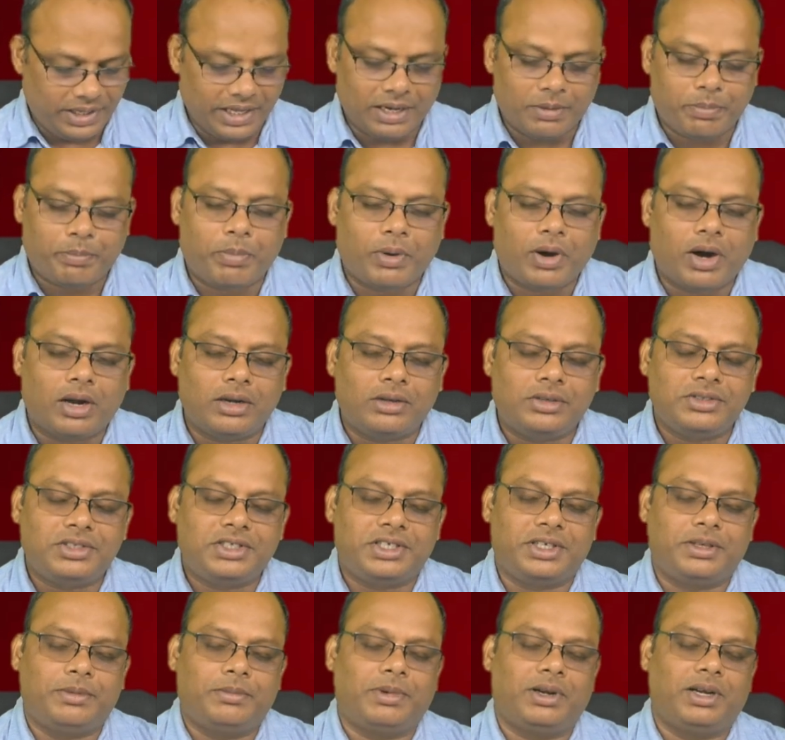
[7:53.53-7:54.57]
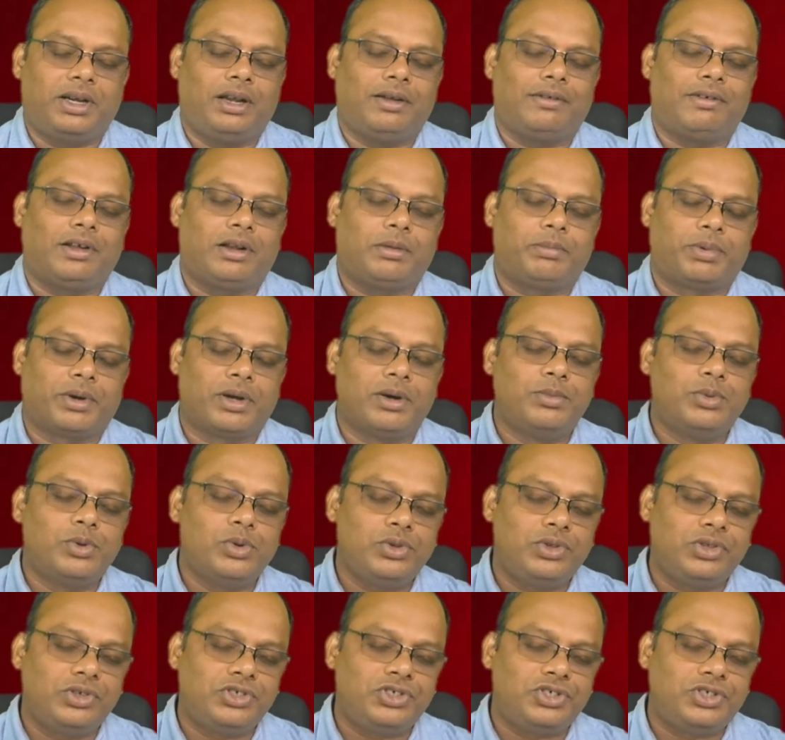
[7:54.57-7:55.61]
ఏర్పాటు చేయబడిన వారు
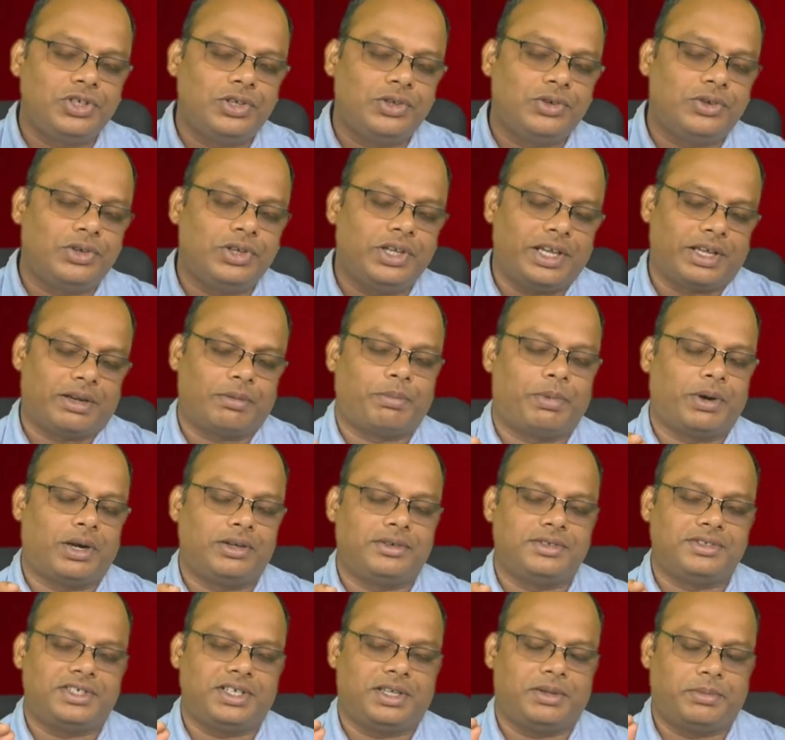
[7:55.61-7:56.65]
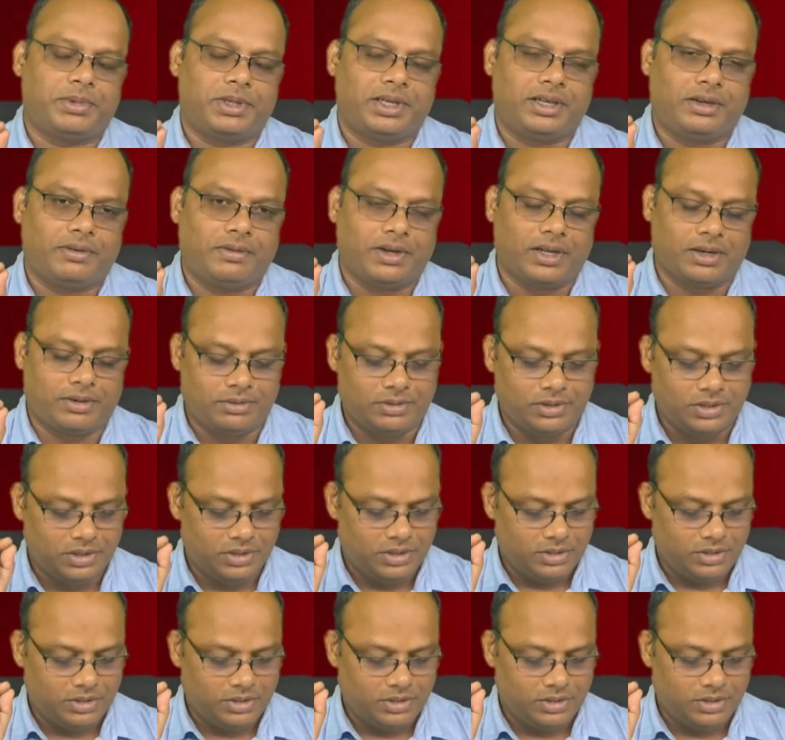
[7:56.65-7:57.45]
ప్రభు దృష్టిలో ఏర్పాటు చేయబడిన వారు